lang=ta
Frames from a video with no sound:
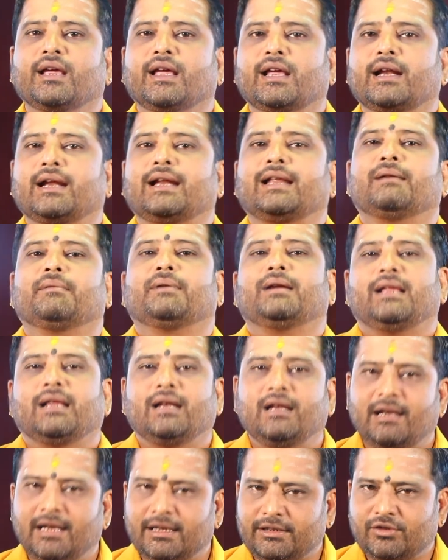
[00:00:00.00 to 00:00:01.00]
ஏன்னா நீங்கள் பாட்ட
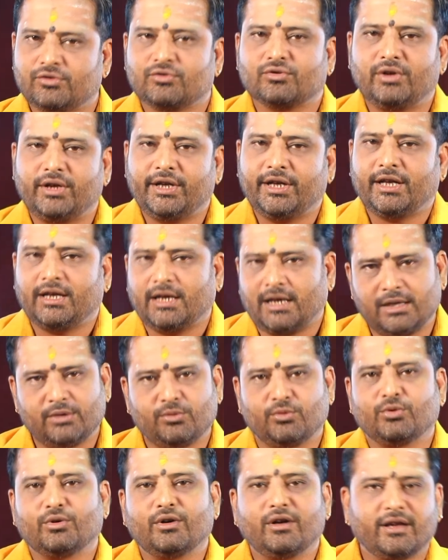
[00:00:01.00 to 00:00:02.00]
எல்லாத்தையும் சொல்லிட்டிங்கன்னா அது
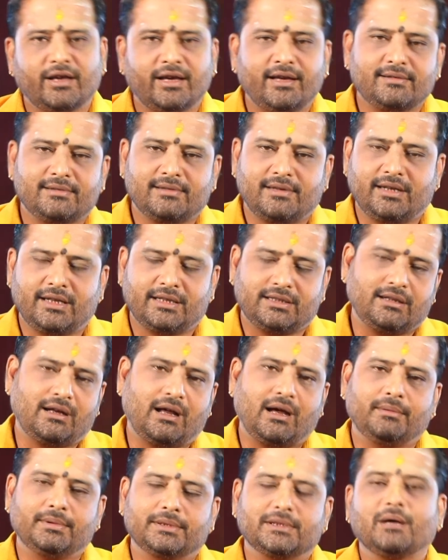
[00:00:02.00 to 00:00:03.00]
உங்களுக்கே சில நேரத்தில்
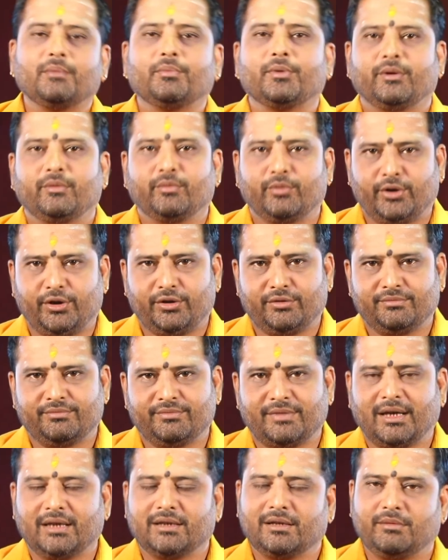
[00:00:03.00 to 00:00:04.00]
ஆபத்தாக போய் முடியும்
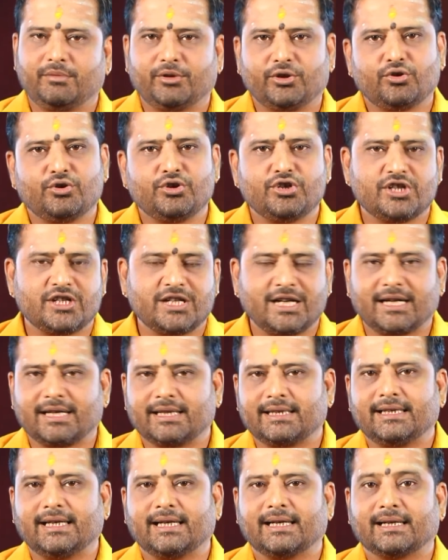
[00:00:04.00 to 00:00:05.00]
அதில் மட்டும் கொஞ்சம்
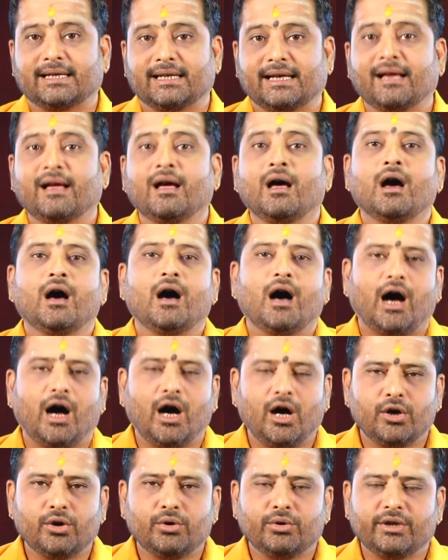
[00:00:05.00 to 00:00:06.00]
ஜாக்கிரதையாக இருங்க
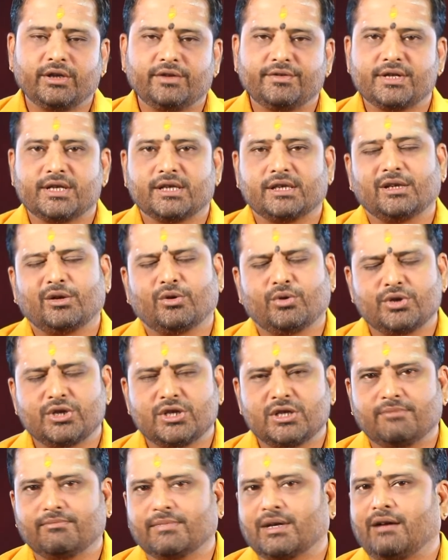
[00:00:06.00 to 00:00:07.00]
ஆரோக்கிய விஷயத்தில்
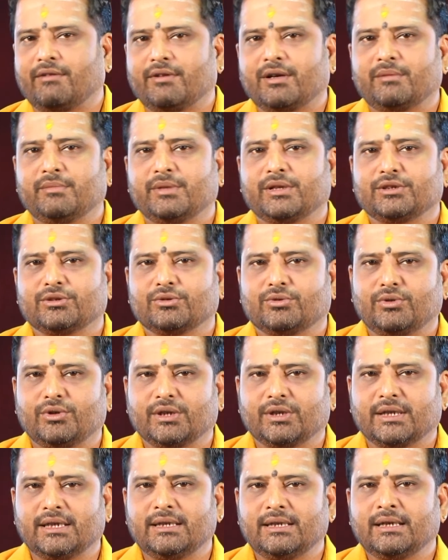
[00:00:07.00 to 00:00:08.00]
கொஞ்சம் கவனம்
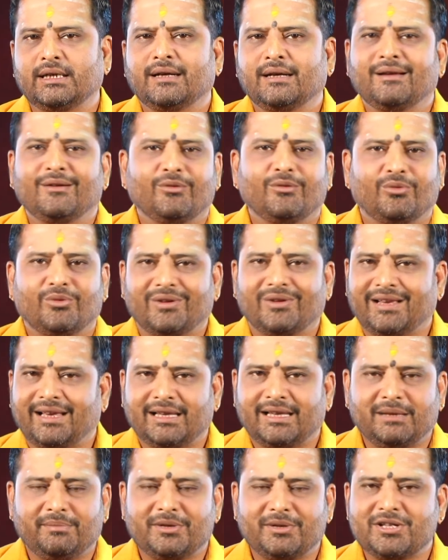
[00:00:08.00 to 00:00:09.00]
எடுத்துக்கொள்ளுங்கள் உங்களுக்கு
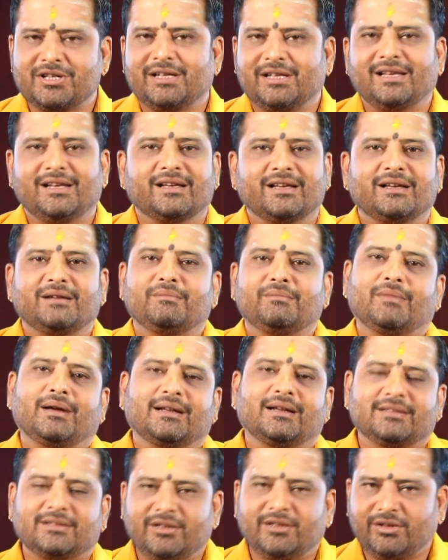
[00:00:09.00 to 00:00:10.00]
எந்த பிரச்சனையும் இல்லைங்க
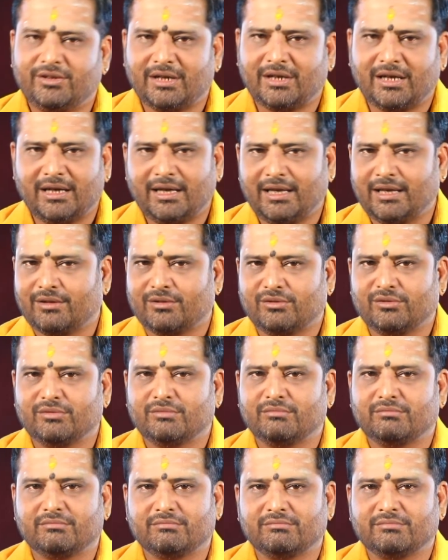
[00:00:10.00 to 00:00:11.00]
மனசுலேயும் நல்லா இருக்கும்
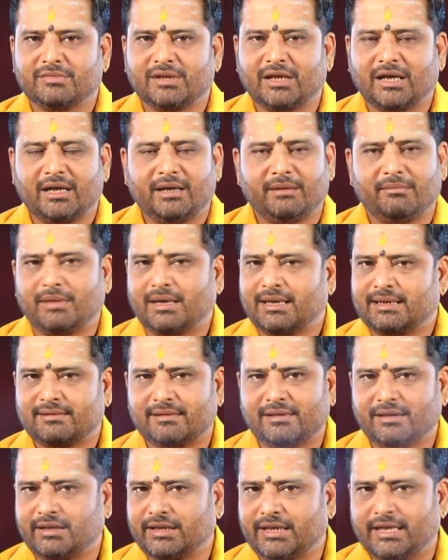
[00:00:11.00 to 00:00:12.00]
நல்ல
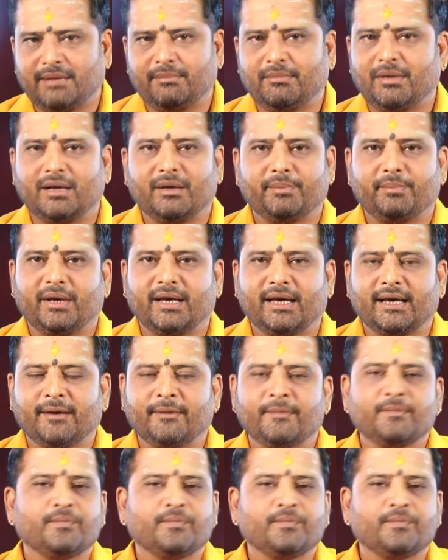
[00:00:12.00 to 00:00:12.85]
மனசில் திடமாக இருப்பீங்க